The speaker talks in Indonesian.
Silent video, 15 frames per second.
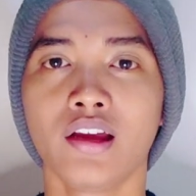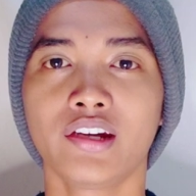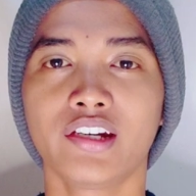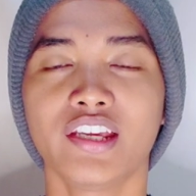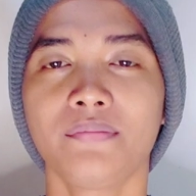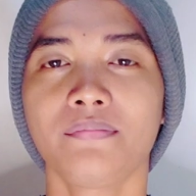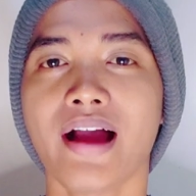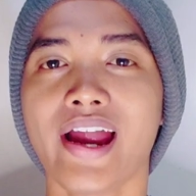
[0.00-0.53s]

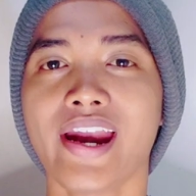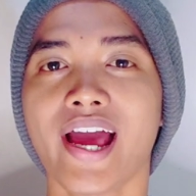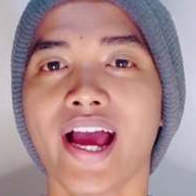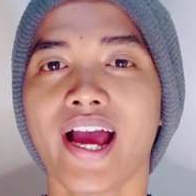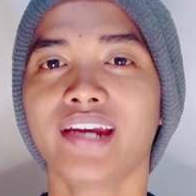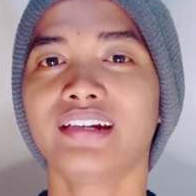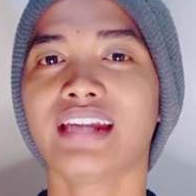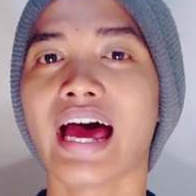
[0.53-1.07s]

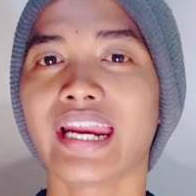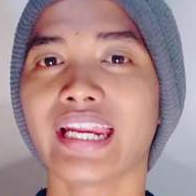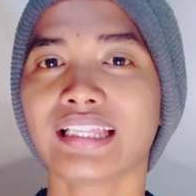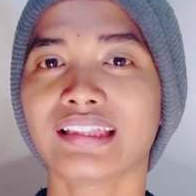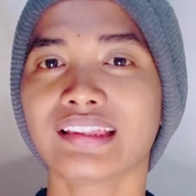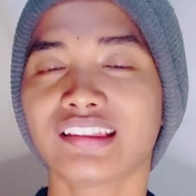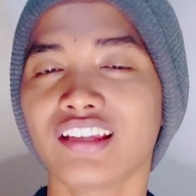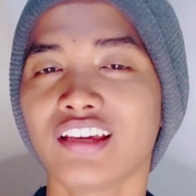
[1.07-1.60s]
Dimana dari
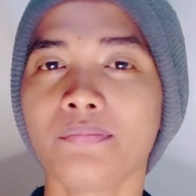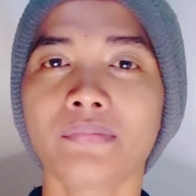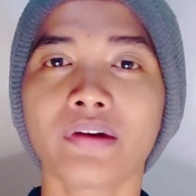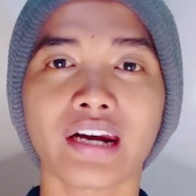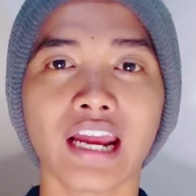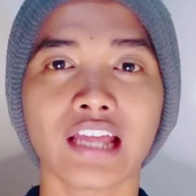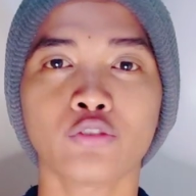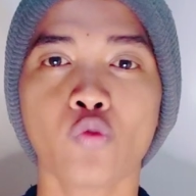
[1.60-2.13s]
tim
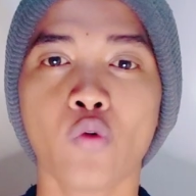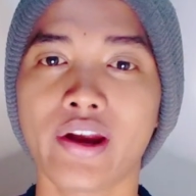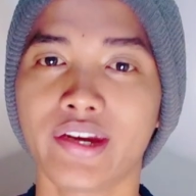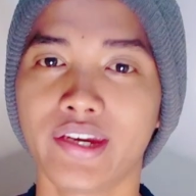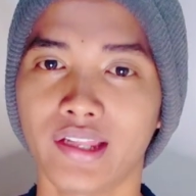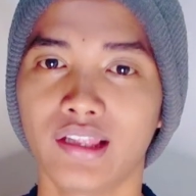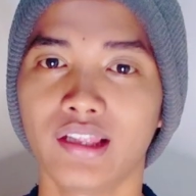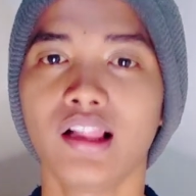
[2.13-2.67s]
Ratu
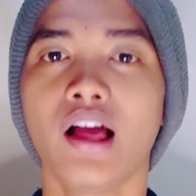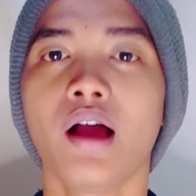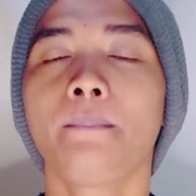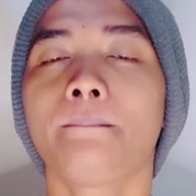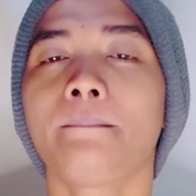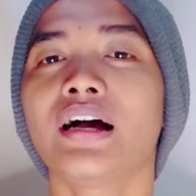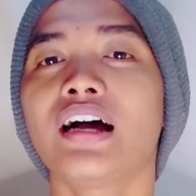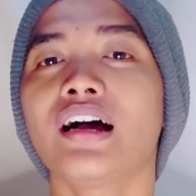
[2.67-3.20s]
Adil
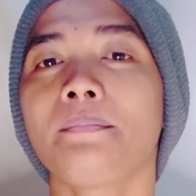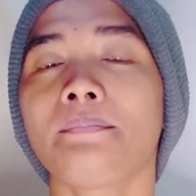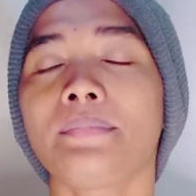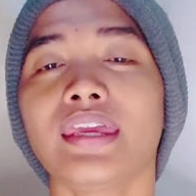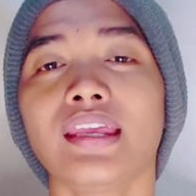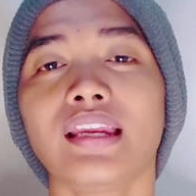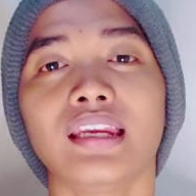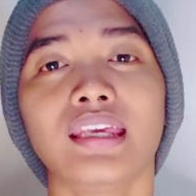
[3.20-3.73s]

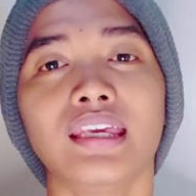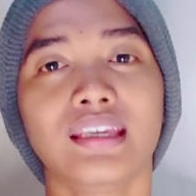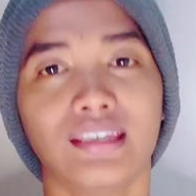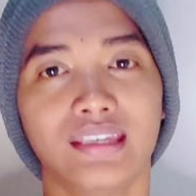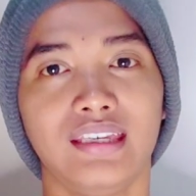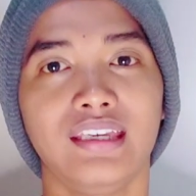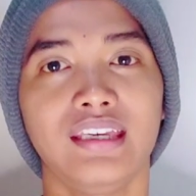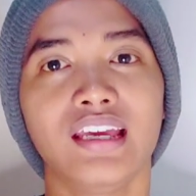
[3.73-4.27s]

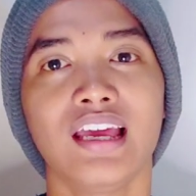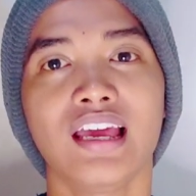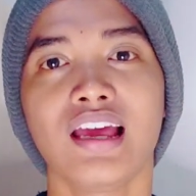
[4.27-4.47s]
memiliki